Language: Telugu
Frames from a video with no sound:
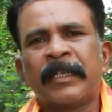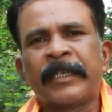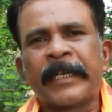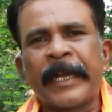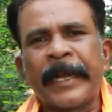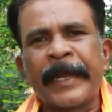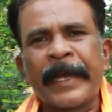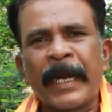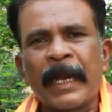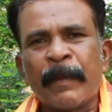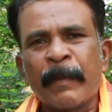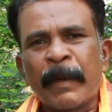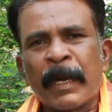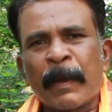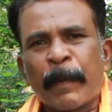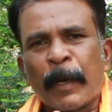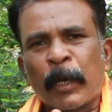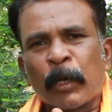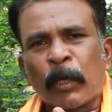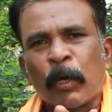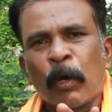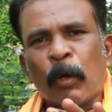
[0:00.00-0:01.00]
శయ్యల మీద
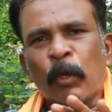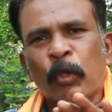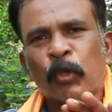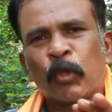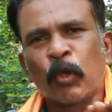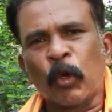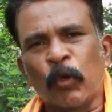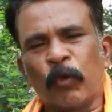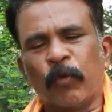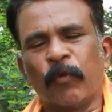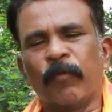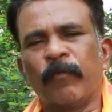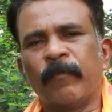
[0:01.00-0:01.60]
పడుకోవద్దు